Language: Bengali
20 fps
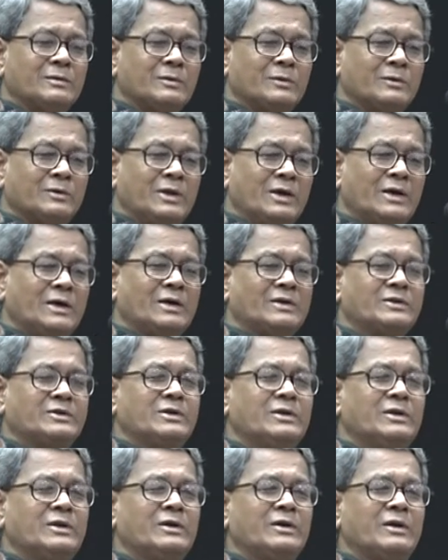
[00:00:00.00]
অধিকার
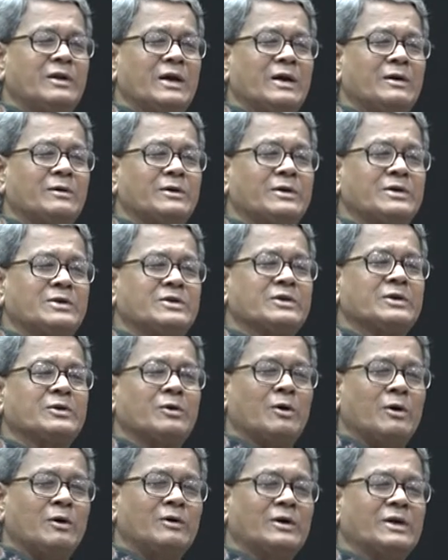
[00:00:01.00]
ছিনিয়ে নেওয়া হয়েছে
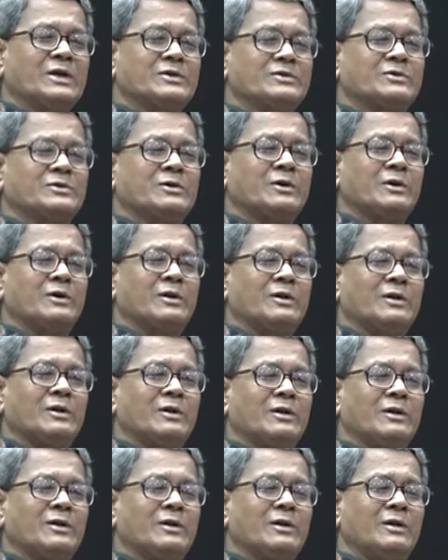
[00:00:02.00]
কংগ্রেস দল
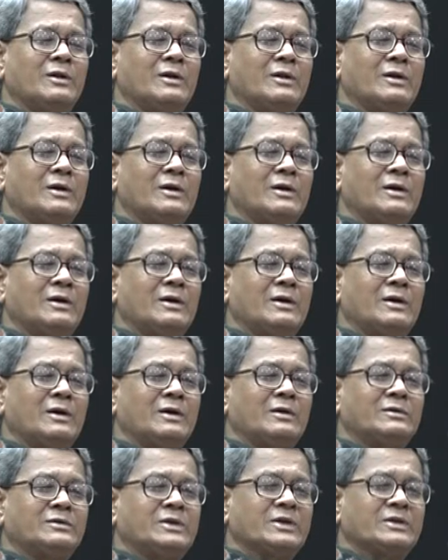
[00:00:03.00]

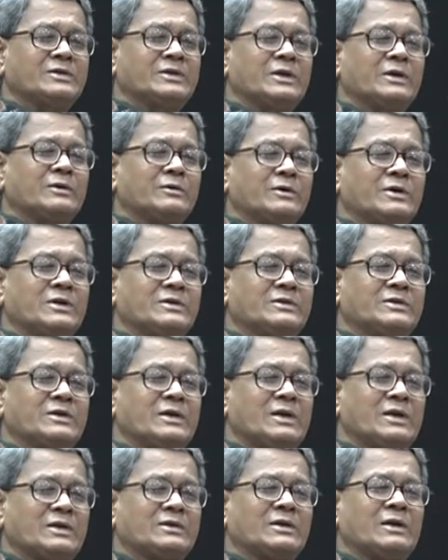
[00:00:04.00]
চেষ্টা করেছে
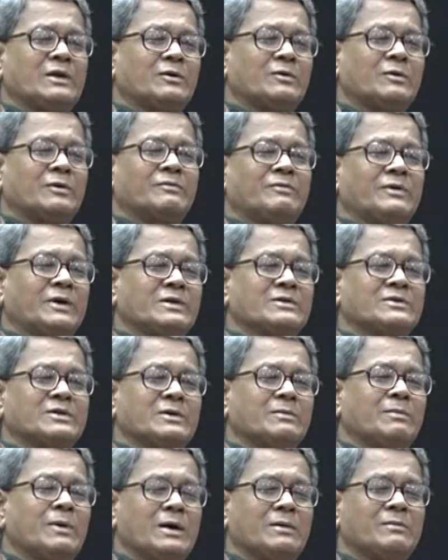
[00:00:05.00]
ন্যাশনাল
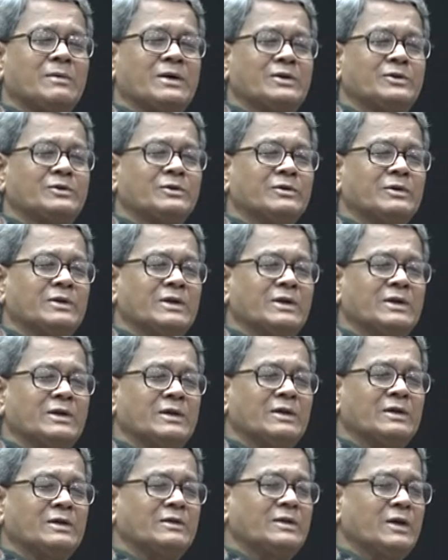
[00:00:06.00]
কনফারেন্সকে ভাঙবার জন্য
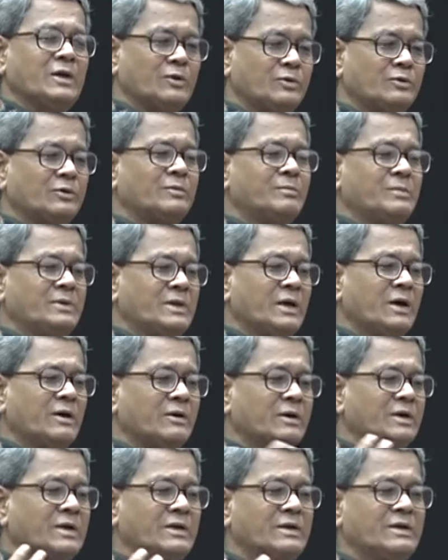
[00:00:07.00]
তেরো জন
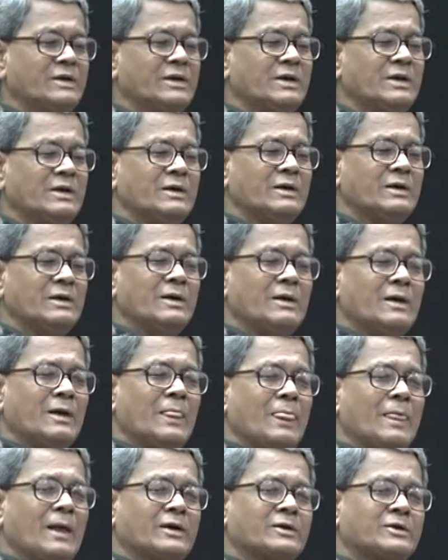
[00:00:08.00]
বিধায়ককে নিয়ে
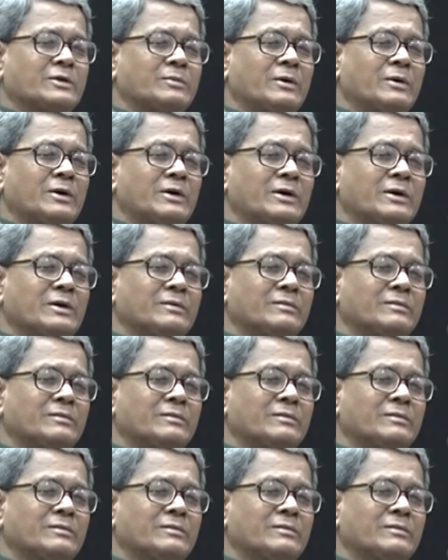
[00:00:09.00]
এক সময়